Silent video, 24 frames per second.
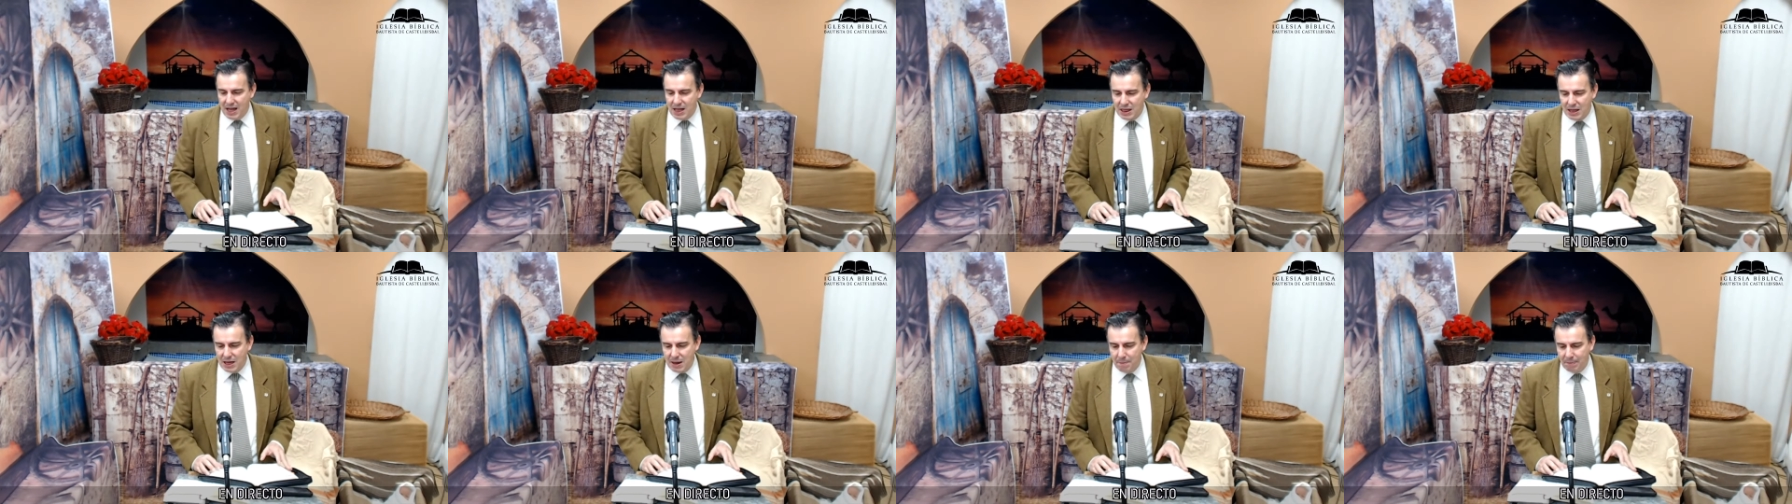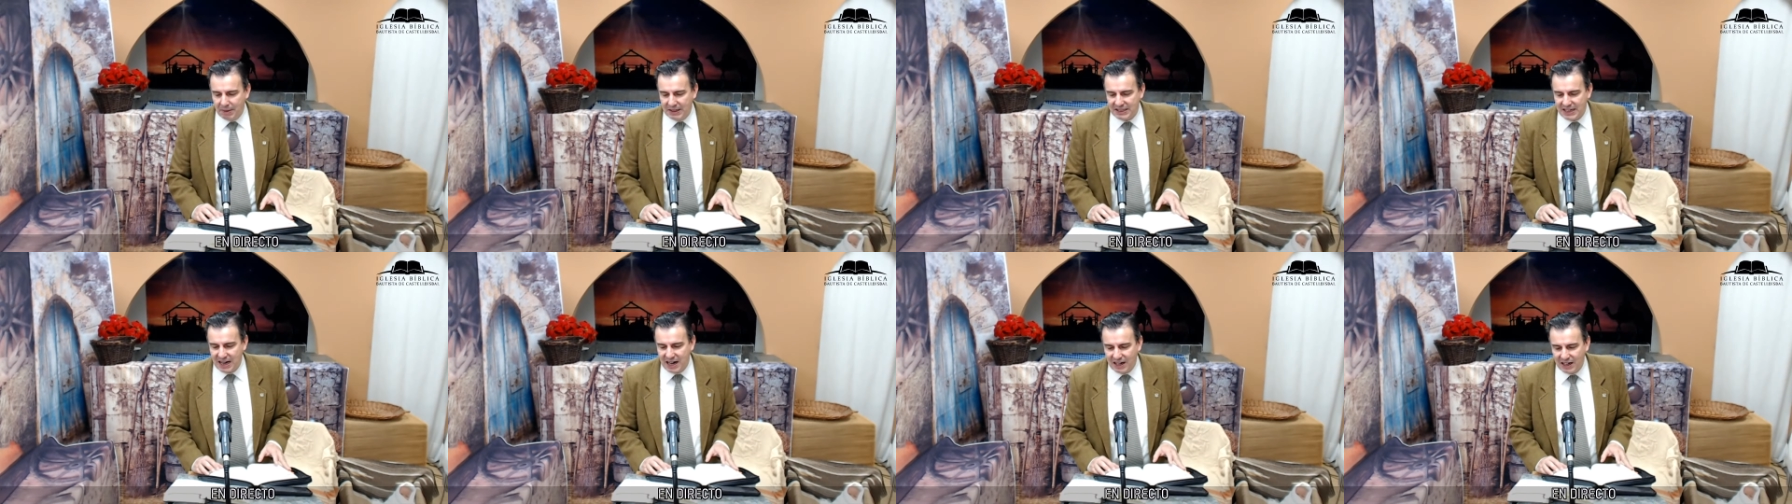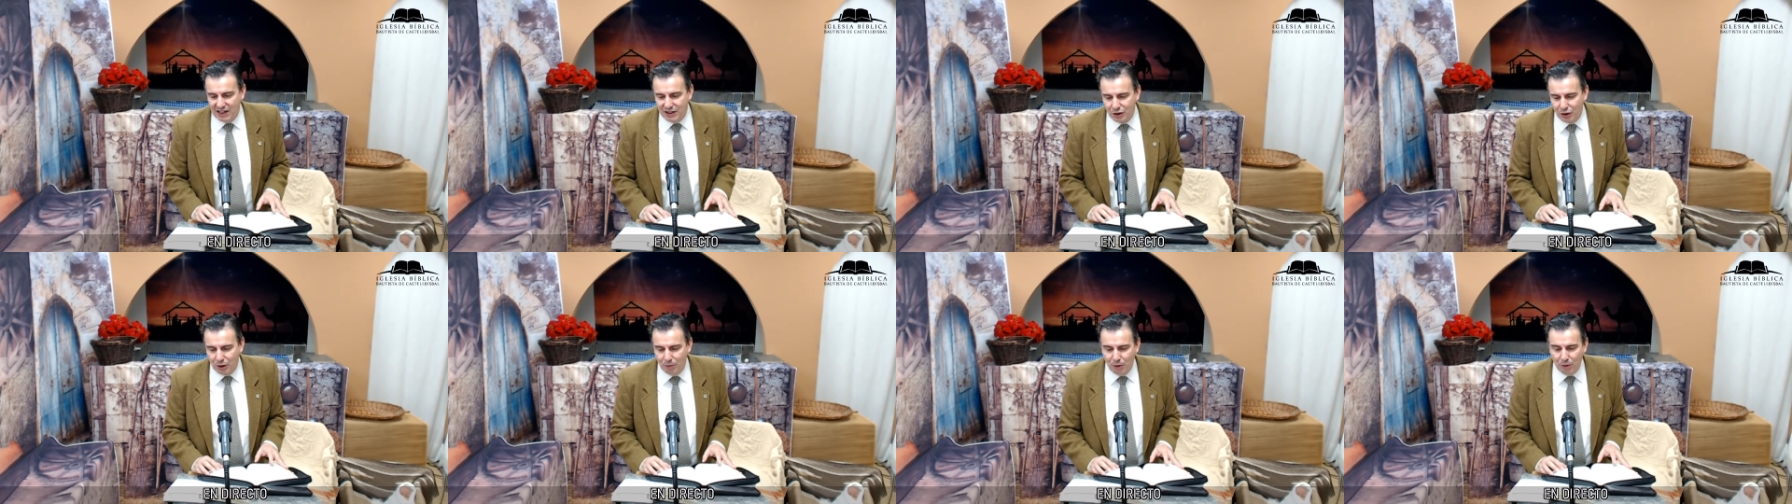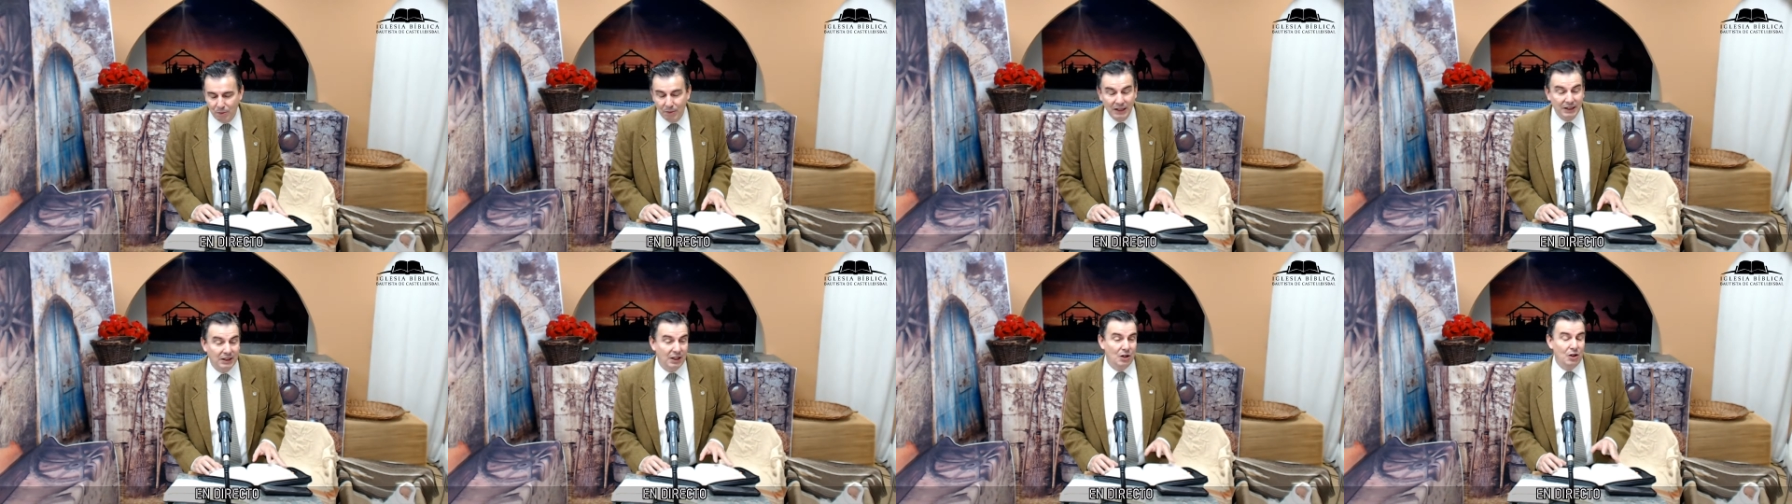en pasajes como
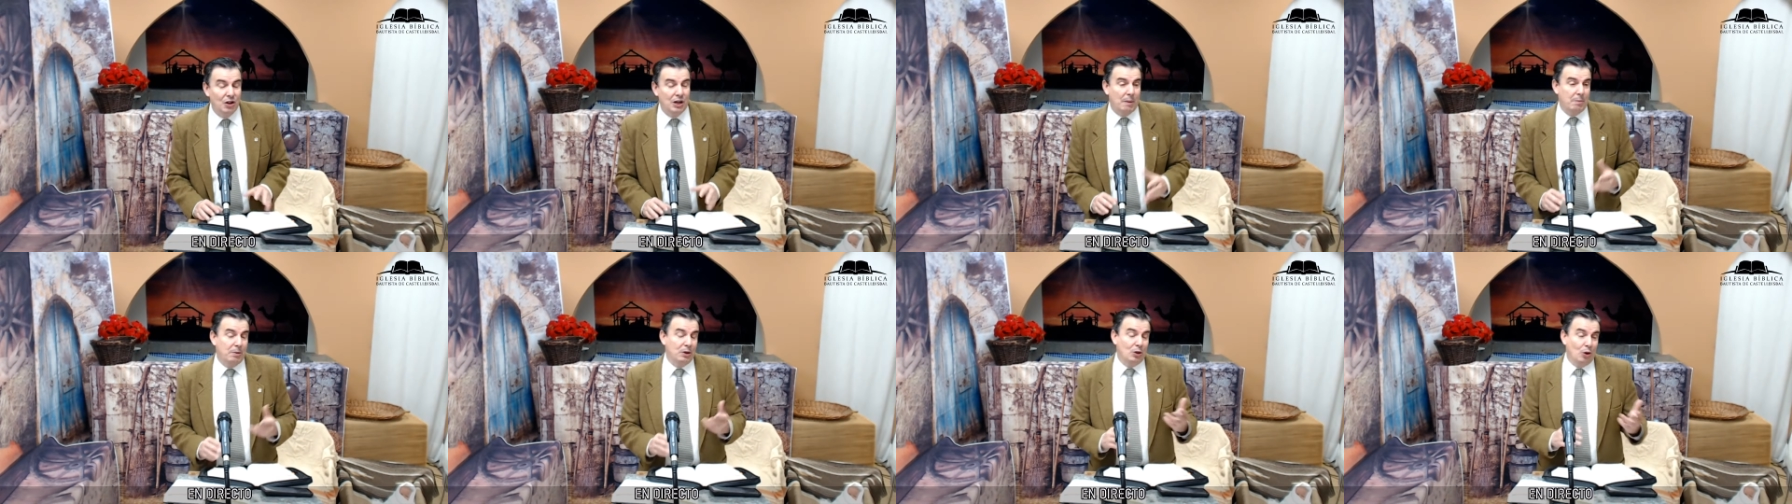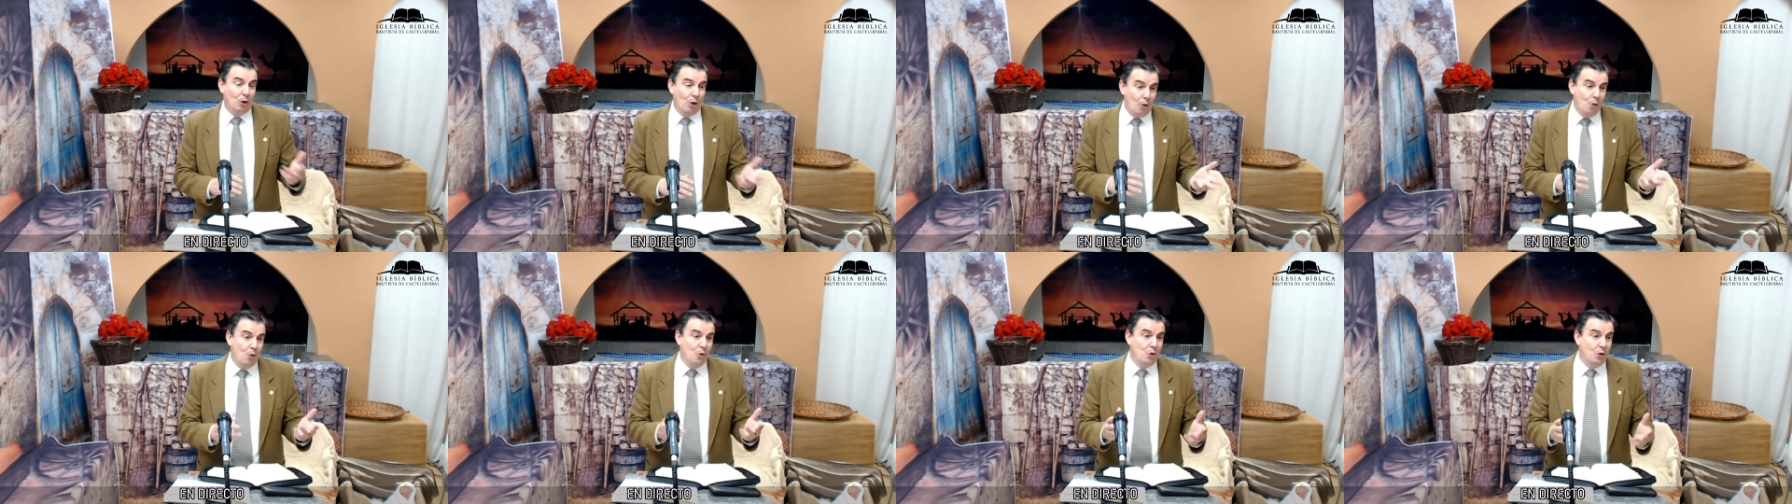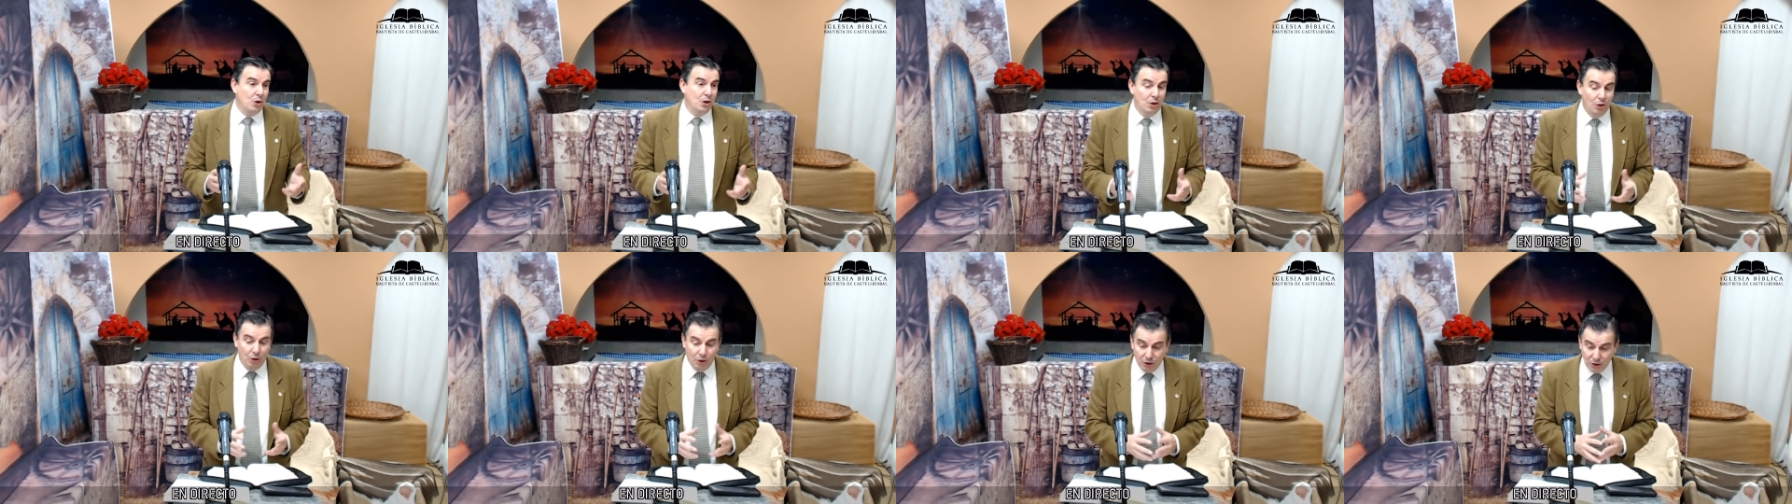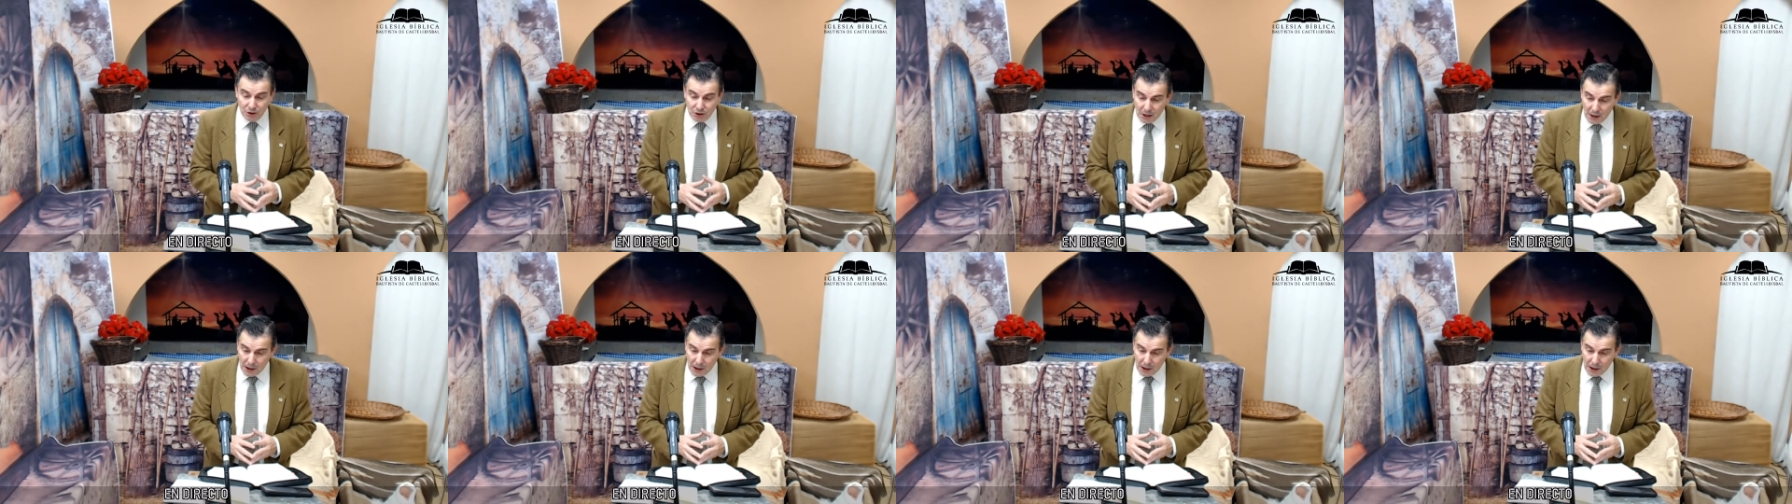Mateo capítulo 1 y 2,